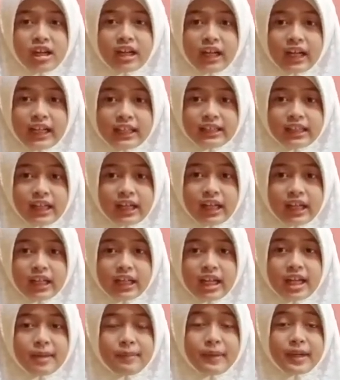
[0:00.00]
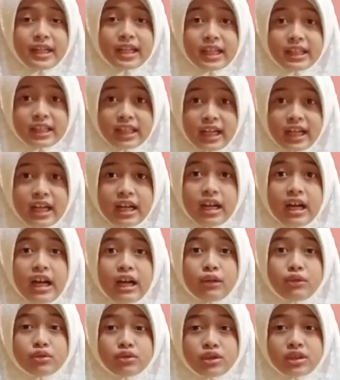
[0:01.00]
katakanlah padanya,
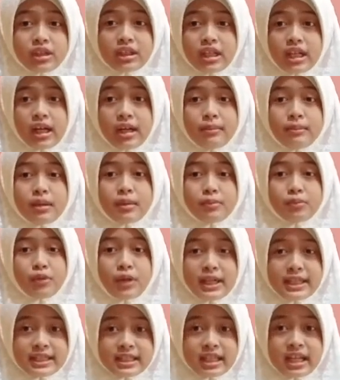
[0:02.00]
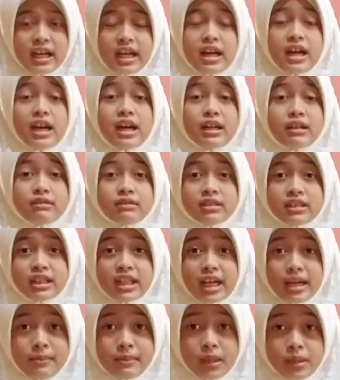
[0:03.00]
aku sedang berpuasa, aku
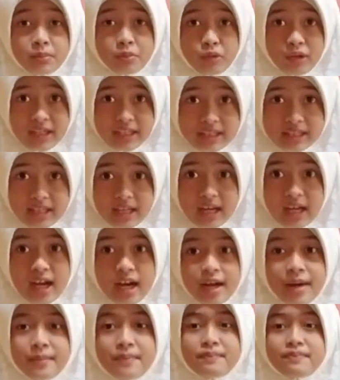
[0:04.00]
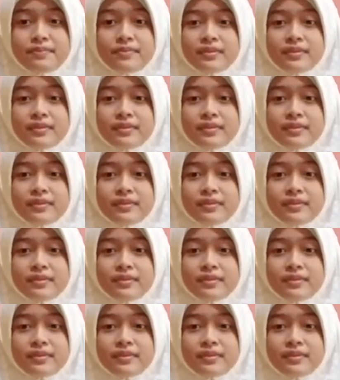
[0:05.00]
sedang berpuasa.